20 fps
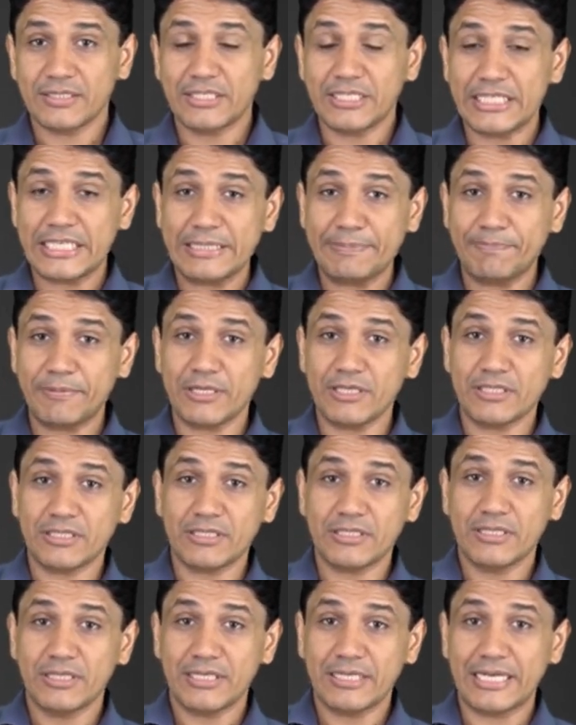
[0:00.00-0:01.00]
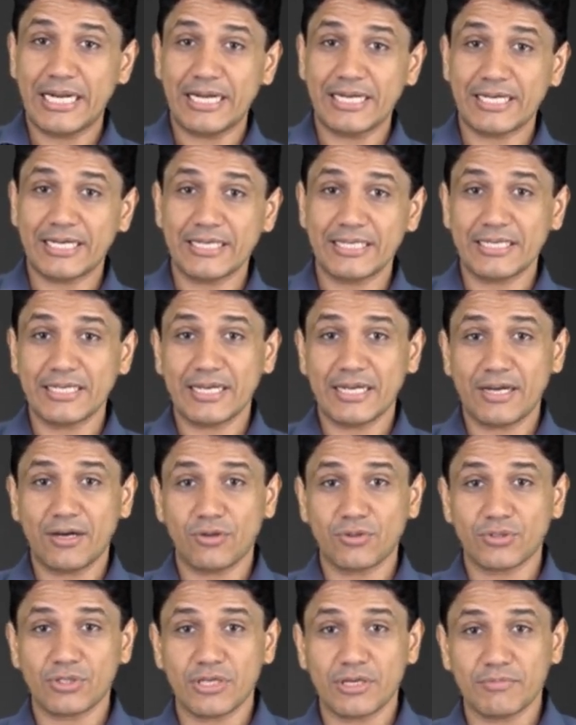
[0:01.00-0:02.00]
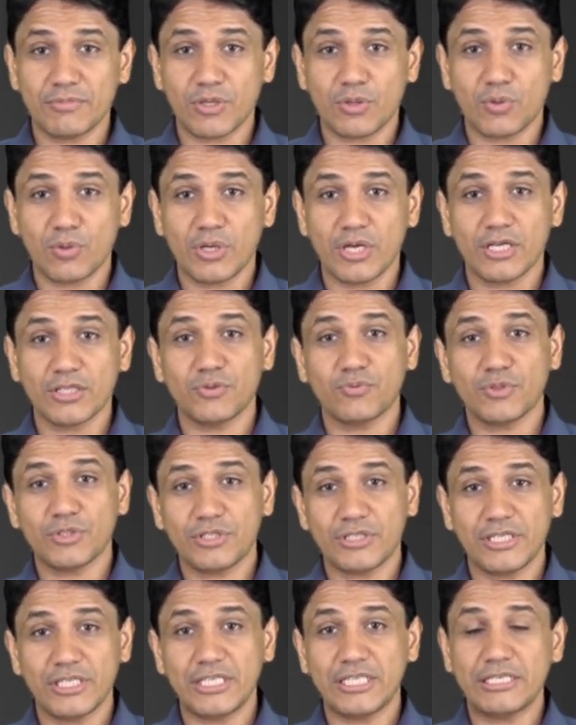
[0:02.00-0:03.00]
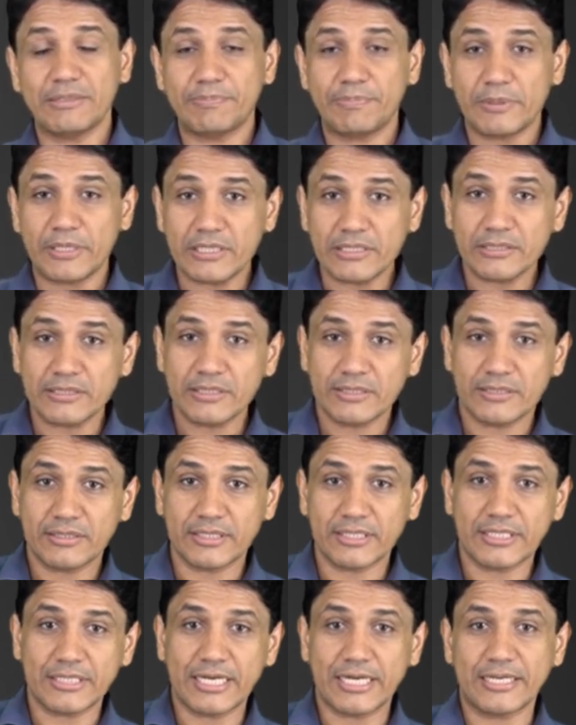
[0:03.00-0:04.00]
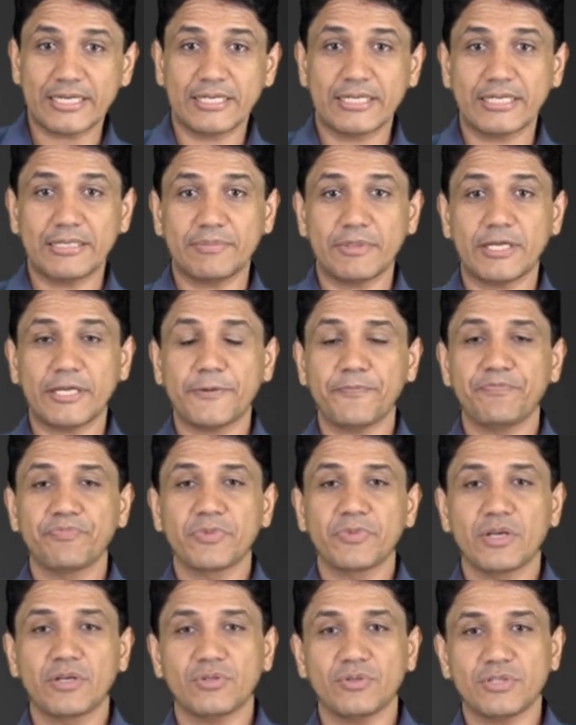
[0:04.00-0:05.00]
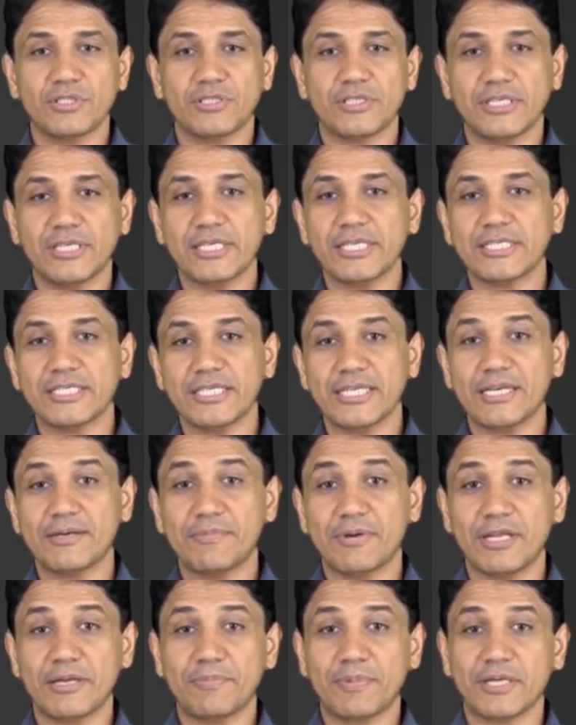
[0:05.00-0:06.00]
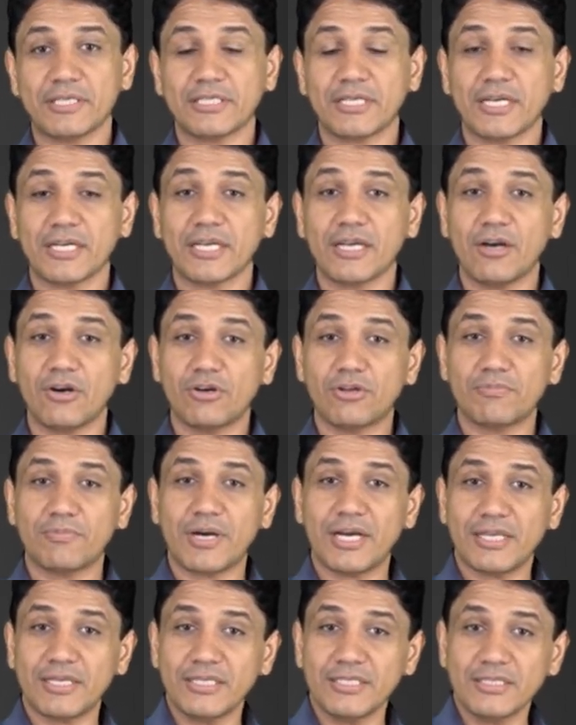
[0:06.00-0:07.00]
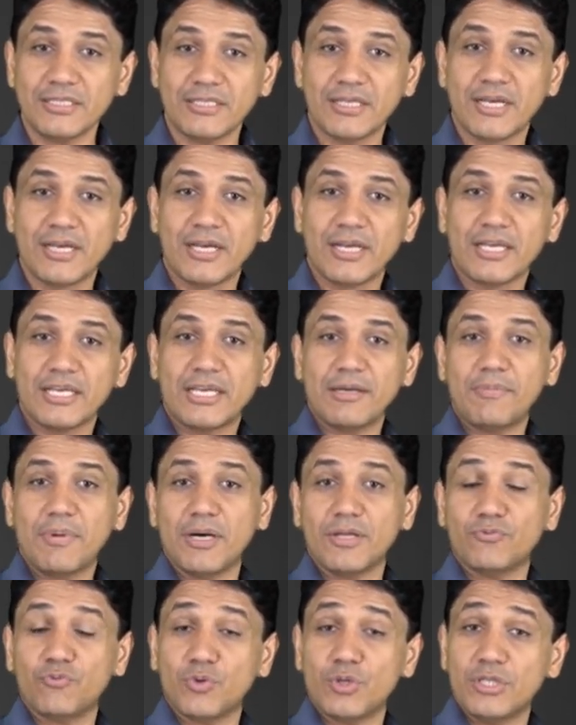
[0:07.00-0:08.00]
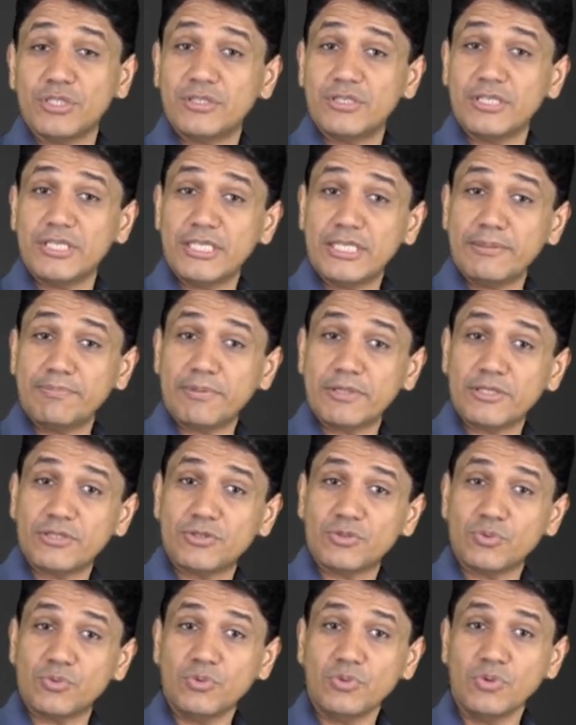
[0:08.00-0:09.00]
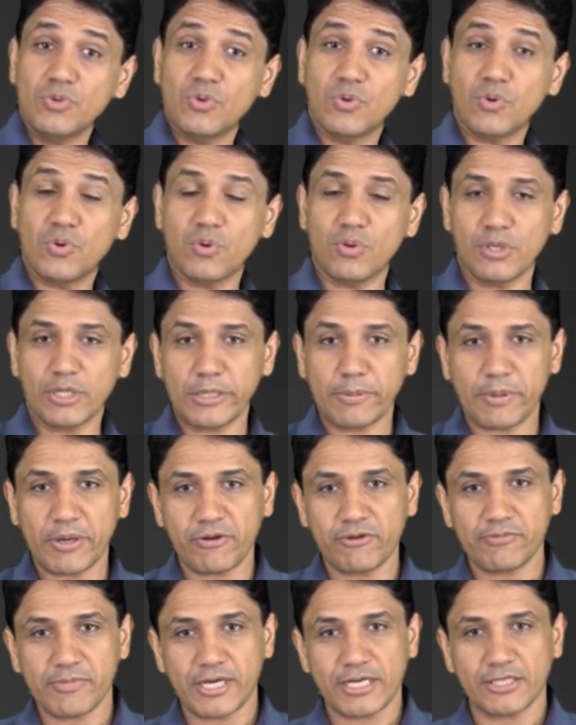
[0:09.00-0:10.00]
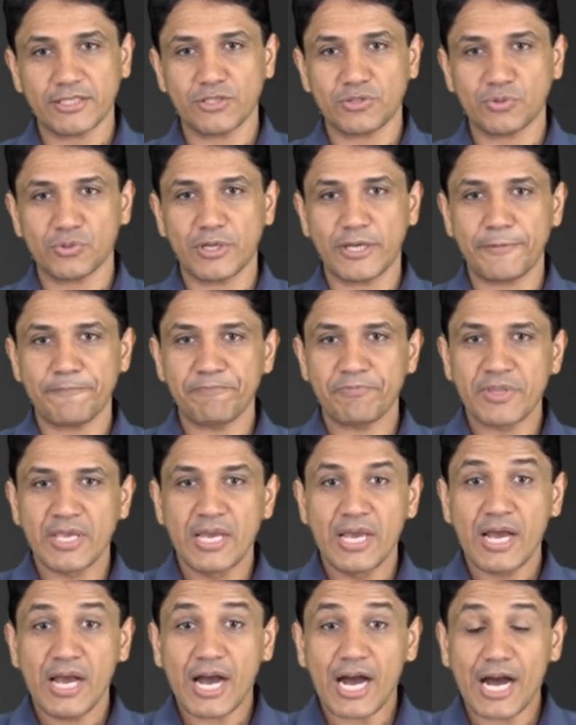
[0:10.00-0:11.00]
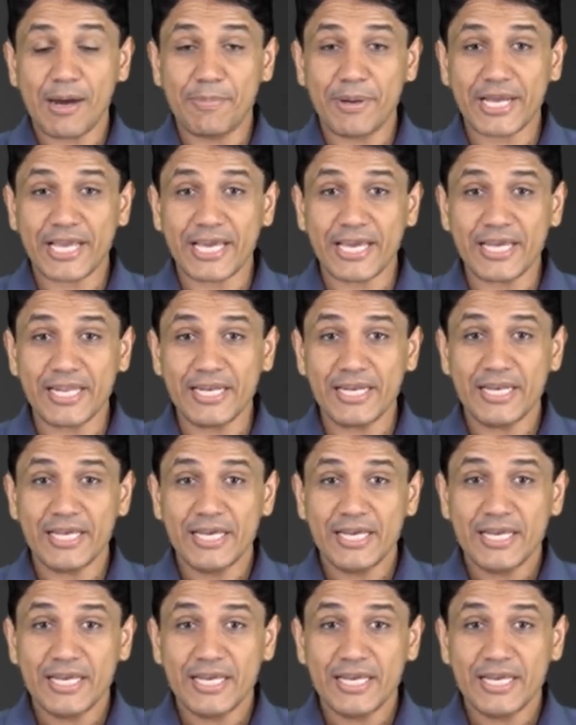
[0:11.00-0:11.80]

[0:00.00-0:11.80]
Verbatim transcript: टी प्लस डेल्टा टी रखा और उसे हमने खोला तो वो थ्री टी प्लस थ्री डेल्टा टी बना तो इस तरीके से ये हमारे पास आ गया और माइनस के बाद वही थ्री टी प्लस टू होल के पावर माइनस टू है अब अगेन